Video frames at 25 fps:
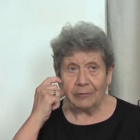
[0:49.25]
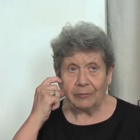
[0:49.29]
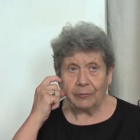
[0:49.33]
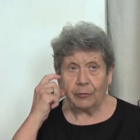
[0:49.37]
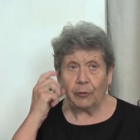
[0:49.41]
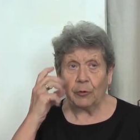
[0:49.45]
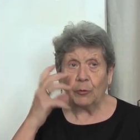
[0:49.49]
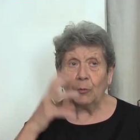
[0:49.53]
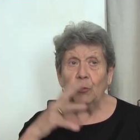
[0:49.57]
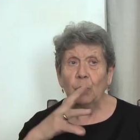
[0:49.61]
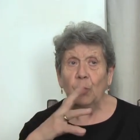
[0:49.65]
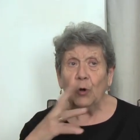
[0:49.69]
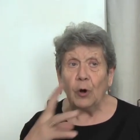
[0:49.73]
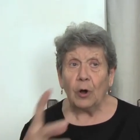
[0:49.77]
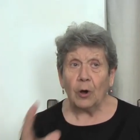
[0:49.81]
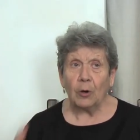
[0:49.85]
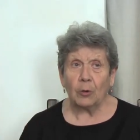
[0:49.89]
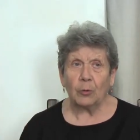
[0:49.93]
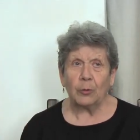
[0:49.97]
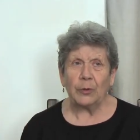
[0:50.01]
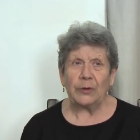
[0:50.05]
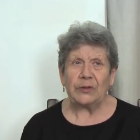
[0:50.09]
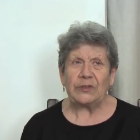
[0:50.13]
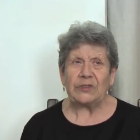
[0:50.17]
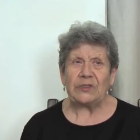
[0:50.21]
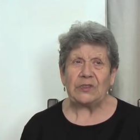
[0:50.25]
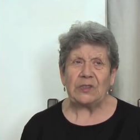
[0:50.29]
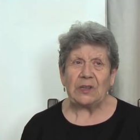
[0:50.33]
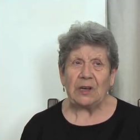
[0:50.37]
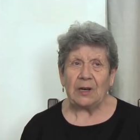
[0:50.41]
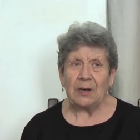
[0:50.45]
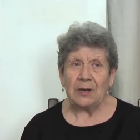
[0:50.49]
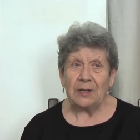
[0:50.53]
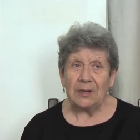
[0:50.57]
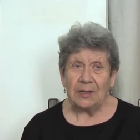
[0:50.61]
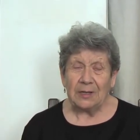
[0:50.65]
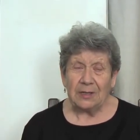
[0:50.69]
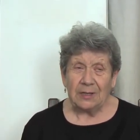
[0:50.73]
formulò
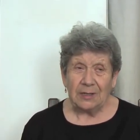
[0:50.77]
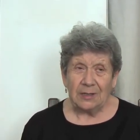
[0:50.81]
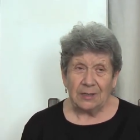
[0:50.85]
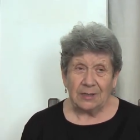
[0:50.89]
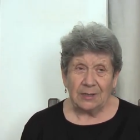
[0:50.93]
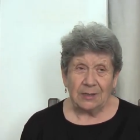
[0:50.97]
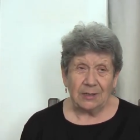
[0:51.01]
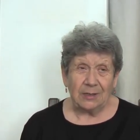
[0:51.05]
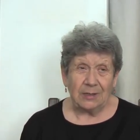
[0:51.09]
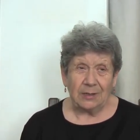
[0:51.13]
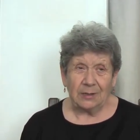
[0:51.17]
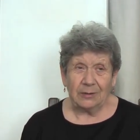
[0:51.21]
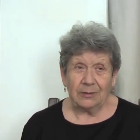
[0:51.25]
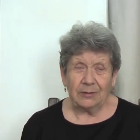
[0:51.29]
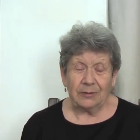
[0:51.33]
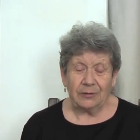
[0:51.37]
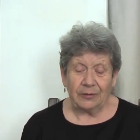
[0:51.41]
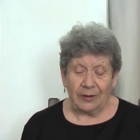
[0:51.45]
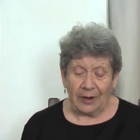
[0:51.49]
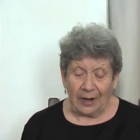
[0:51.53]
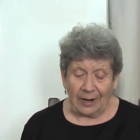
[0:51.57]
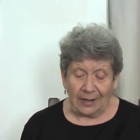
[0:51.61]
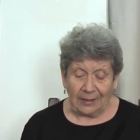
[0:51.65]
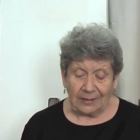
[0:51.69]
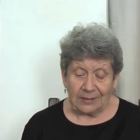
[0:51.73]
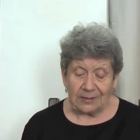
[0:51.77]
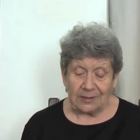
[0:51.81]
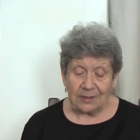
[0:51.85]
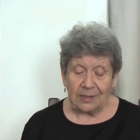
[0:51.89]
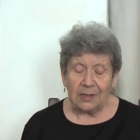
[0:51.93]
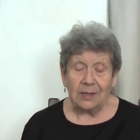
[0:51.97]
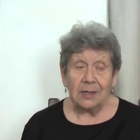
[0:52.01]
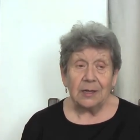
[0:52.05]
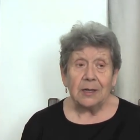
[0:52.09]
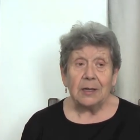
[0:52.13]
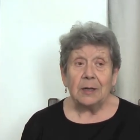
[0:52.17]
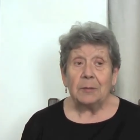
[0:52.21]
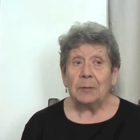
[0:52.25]
questa eh,
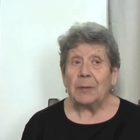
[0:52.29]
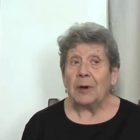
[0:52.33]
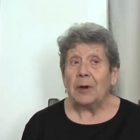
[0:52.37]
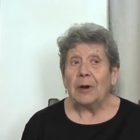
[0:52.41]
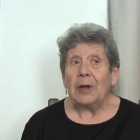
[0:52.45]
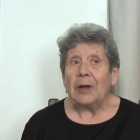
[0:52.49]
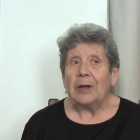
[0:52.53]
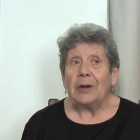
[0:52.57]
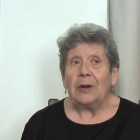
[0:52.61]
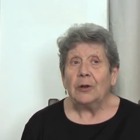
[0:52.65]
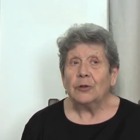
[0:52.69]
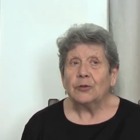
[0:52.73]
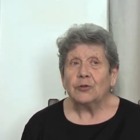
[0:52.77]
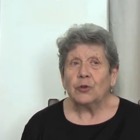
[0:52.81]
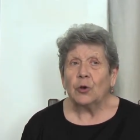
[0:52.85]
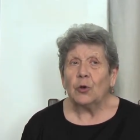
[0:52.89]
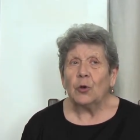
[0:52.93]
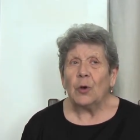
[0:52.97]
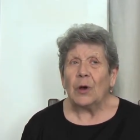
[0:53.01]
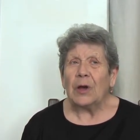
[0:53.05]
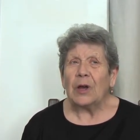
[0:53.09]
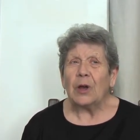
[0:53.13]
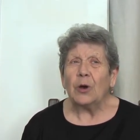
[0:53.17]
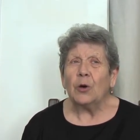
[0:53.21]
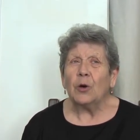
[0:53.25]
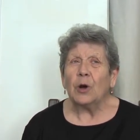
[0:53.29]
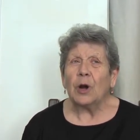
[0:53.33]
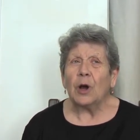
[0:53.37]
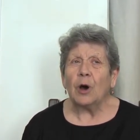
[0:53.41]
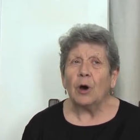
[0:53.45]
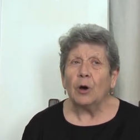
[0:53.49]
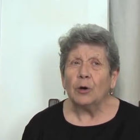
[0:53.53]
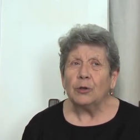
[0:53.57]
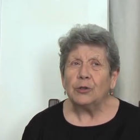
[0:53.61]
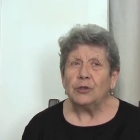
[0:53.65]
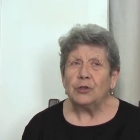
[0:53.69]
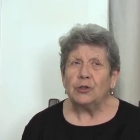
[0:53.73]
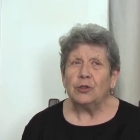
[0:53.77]
frase, ma lo sono ancora
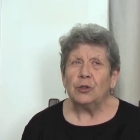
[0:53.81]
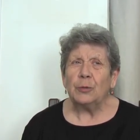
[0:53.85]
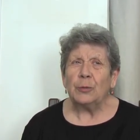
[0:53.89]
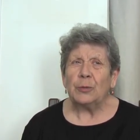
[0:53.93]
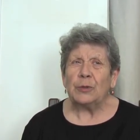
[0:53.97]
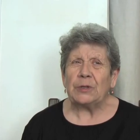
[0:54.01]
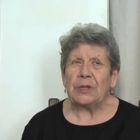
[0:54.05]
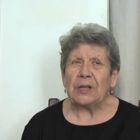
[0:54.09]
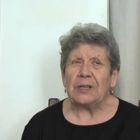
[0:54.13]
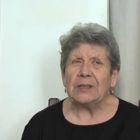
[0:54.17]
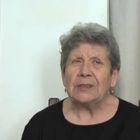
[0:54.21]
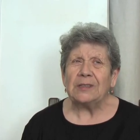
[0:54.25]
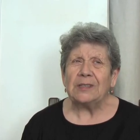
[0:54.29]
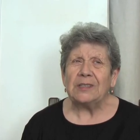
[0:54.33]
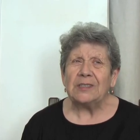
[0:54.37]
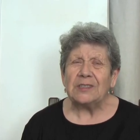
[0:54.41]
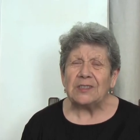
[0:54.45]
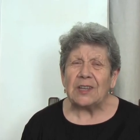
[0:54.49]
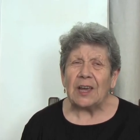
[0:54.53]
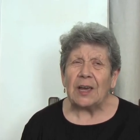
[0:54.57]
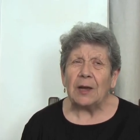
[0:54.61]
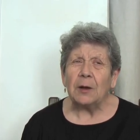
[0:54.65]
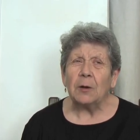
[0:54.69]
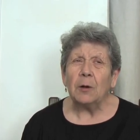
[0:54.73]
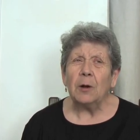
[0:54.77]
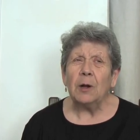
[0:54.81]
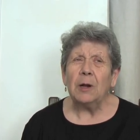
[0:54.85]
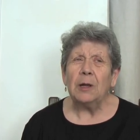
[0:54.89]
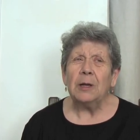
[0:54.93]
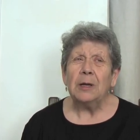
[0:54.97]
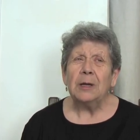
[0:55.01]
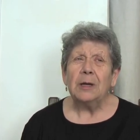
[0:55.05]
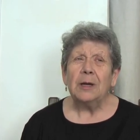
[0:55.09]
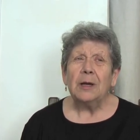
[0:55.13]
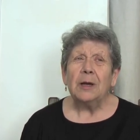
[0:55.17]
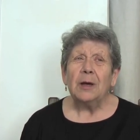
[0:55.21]
oggi, dopo tanti secoli,